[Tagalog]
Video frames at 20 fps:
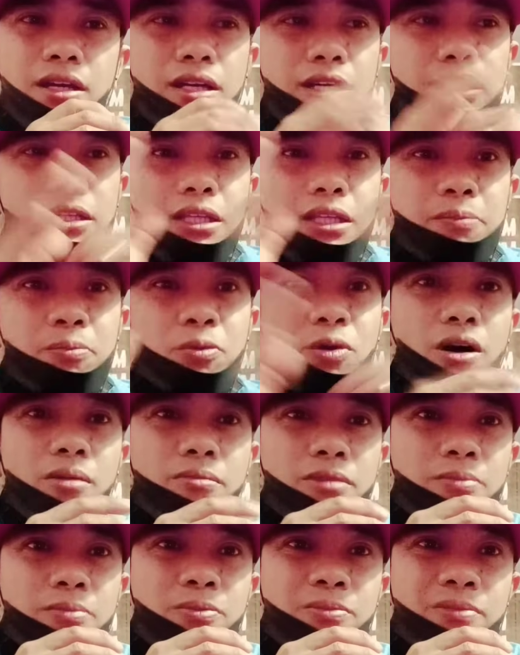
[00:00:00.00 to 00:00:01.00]
Hindi po
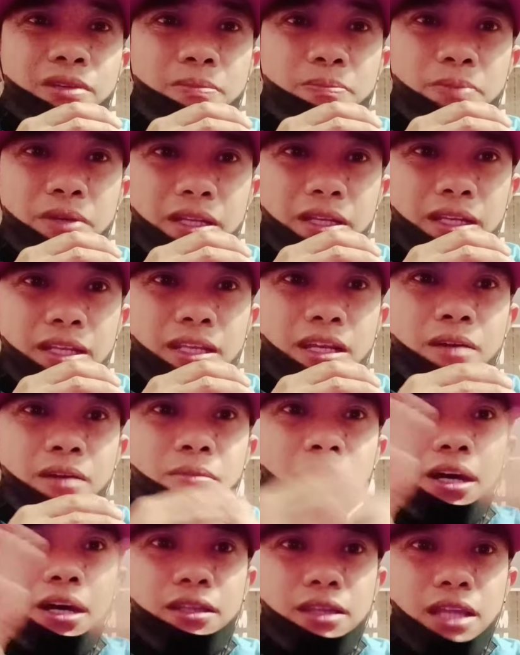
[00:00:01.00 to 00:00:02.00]
kami pumipili ng
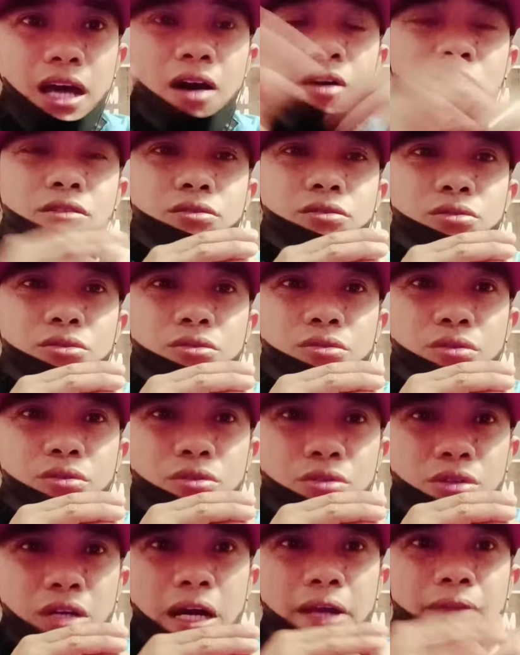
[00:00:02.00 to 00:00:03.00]
mga taong
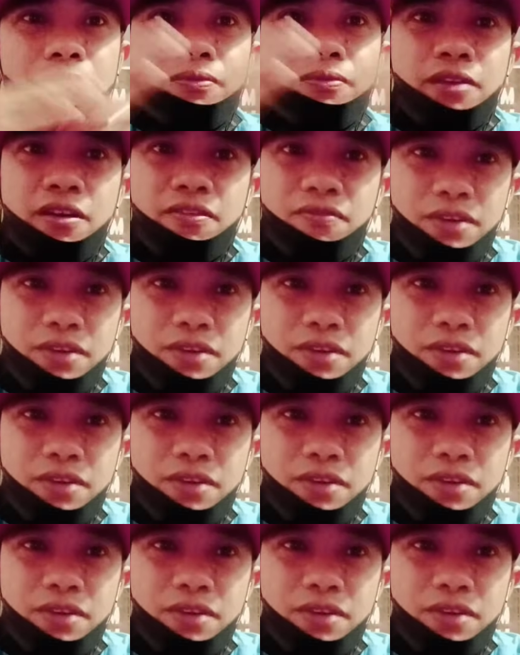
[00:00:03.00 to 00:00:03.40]
tutulungan.